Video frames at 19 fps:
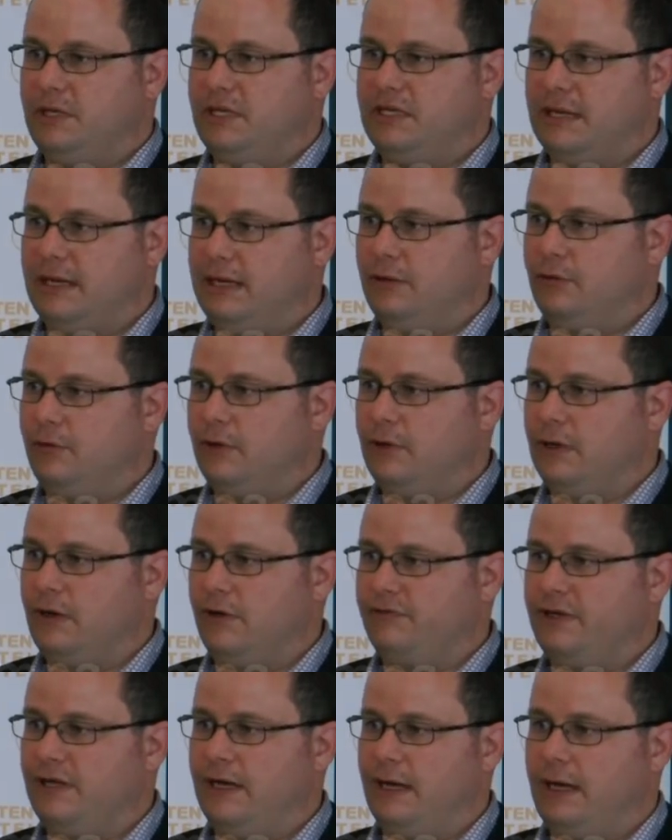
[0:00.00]
äh, Beteiligung
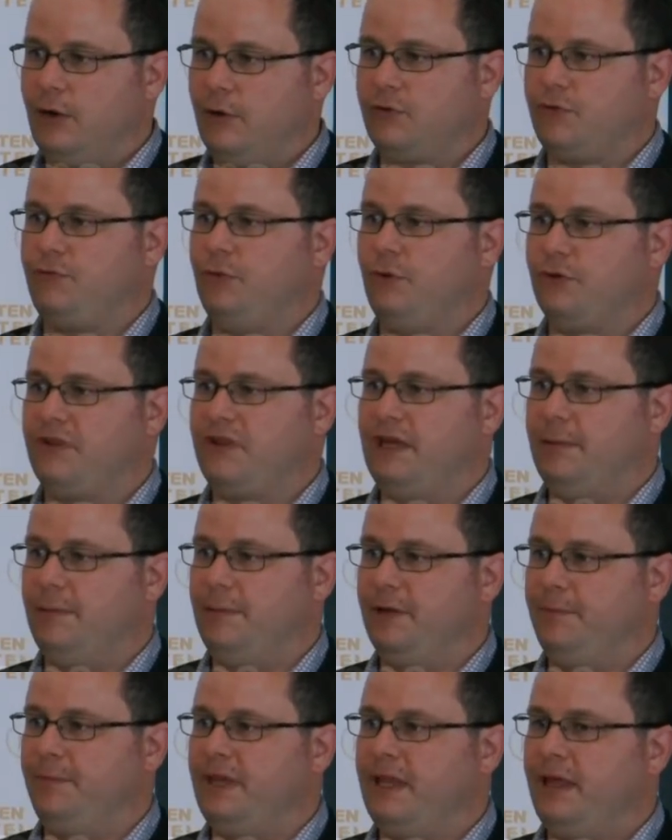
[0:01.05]
auf der
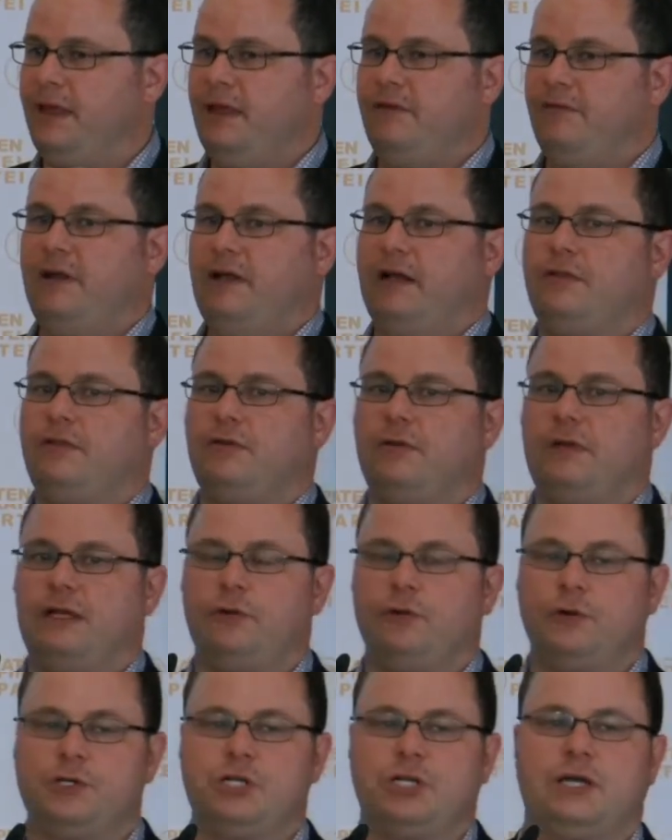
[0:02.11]
Ausführungsebene. Wenn also der
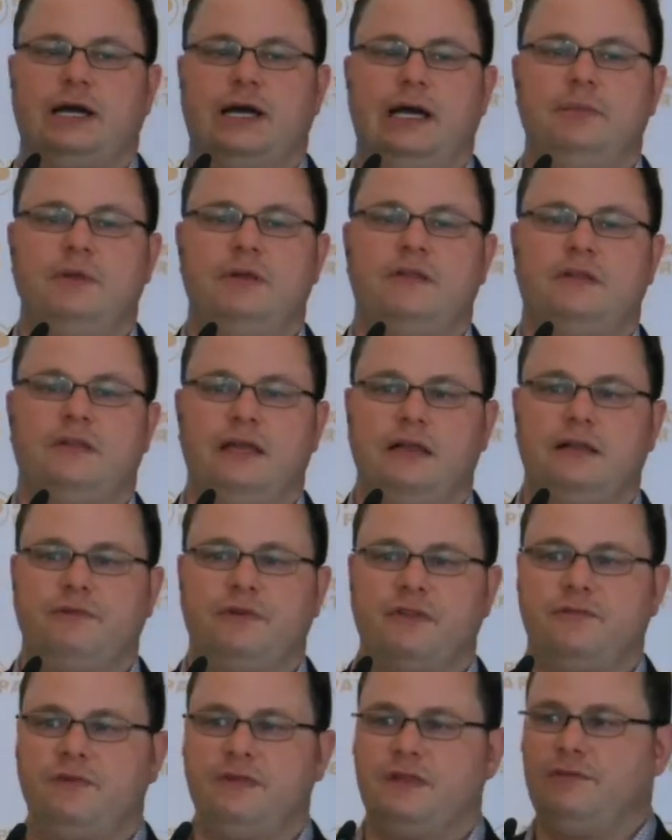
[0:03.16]
deutsche Geheimdienst
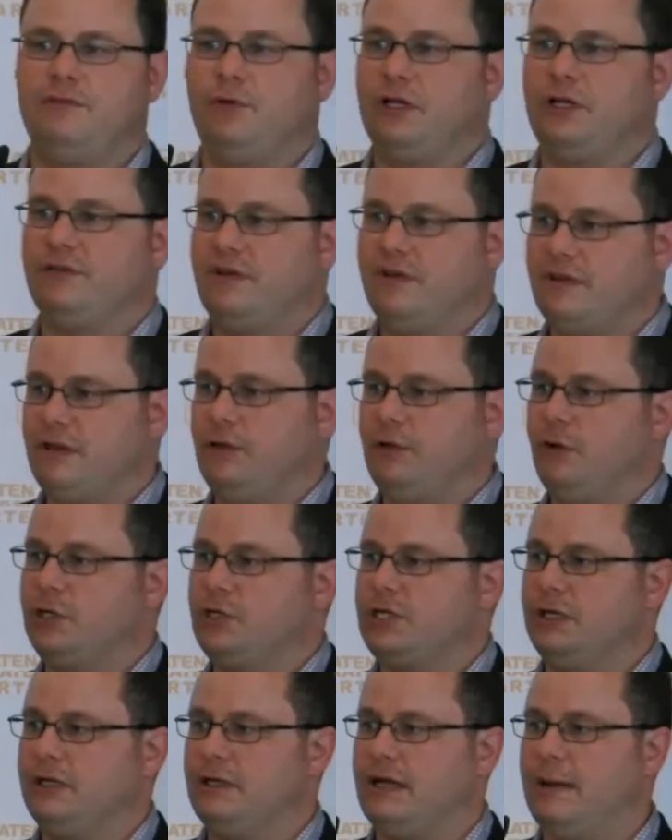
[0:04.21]
irgendwas wissen wollte, was in
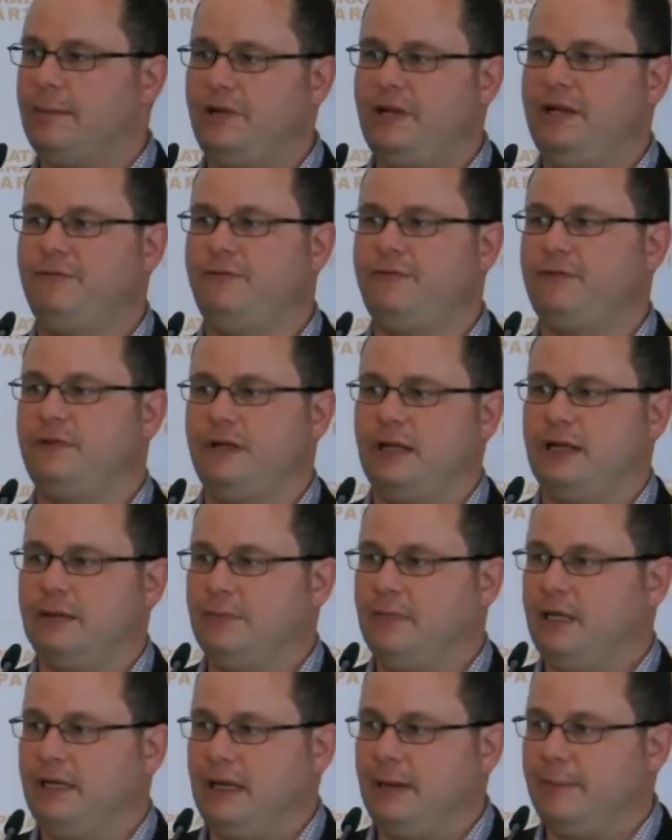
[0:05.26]
Deutschland ablief, dann hat
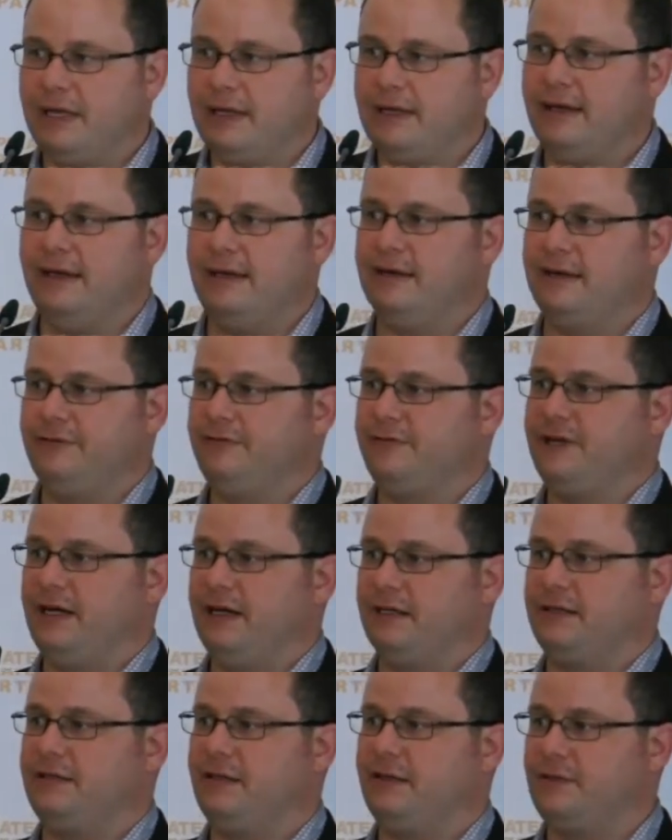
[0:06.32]
man die Amerikaner
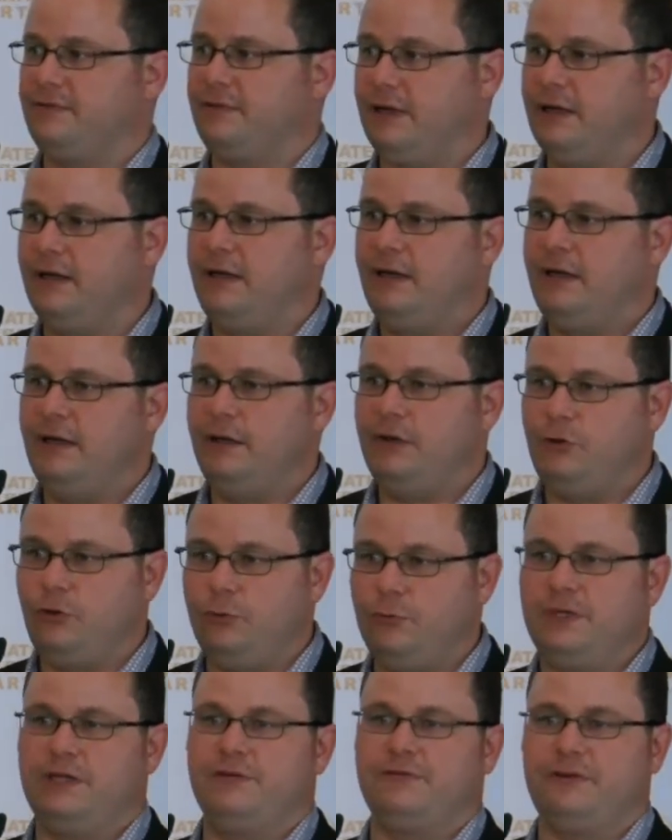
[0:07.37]
gefragt. Das war die
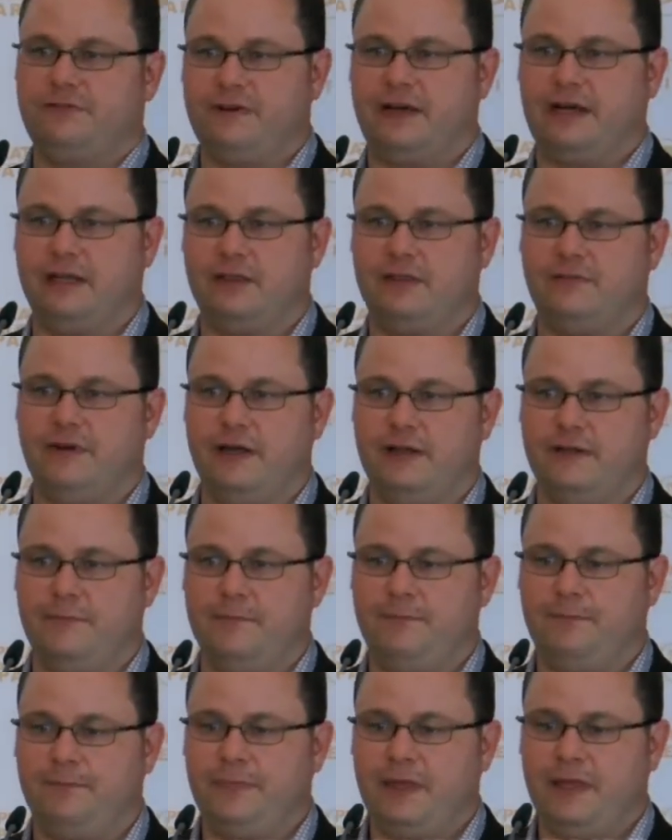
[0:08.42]
übliche Verfahrensweise.
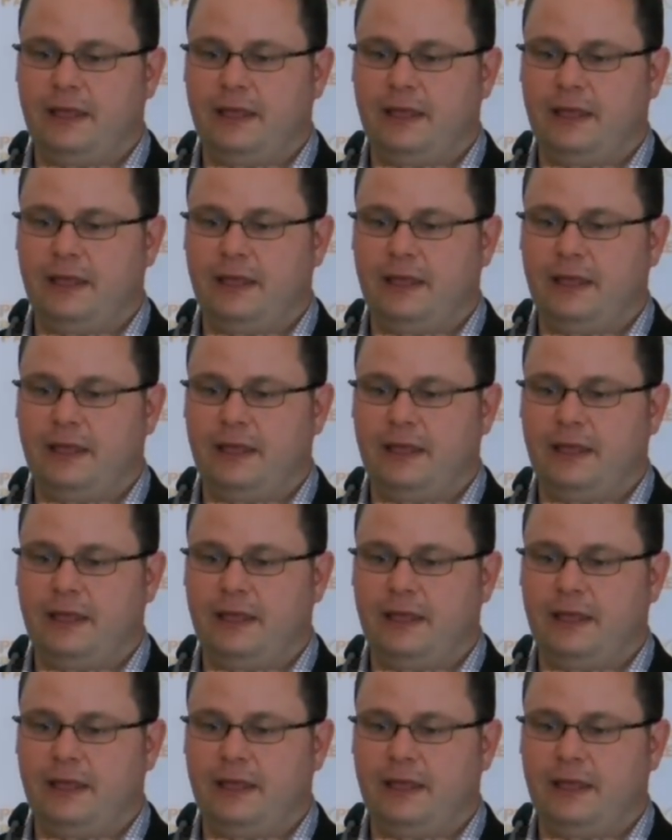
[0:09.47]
